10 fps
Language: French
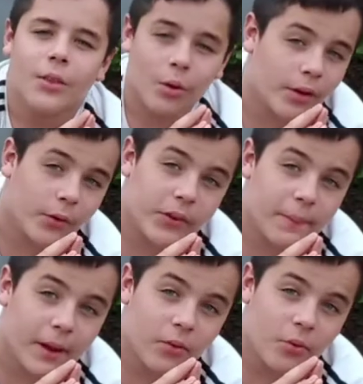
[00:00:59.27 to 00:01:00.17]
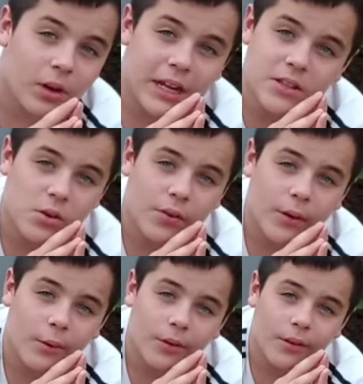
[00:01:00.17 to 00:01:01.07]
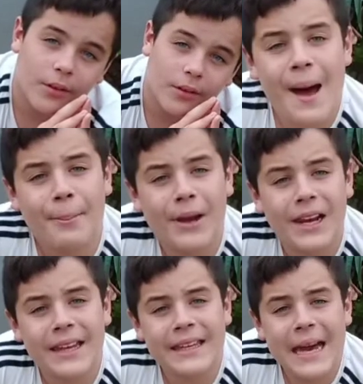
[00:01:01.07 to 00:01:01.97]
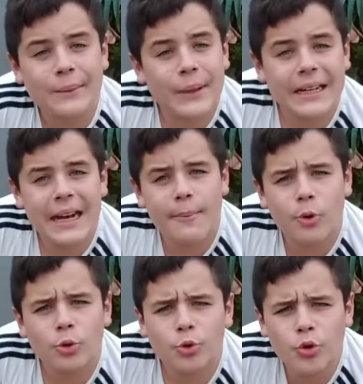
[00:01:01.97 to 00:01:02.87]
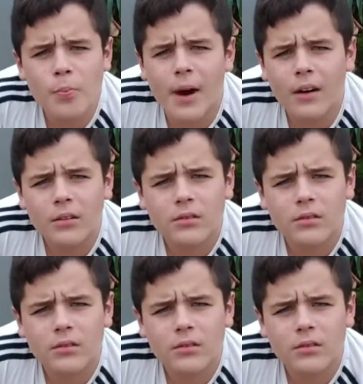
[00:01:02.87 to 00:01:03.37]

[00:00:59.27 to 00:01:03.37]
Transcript: Donc, un troisième prénom, let's go, frérot. Après, les gars, on a clairement Tuba.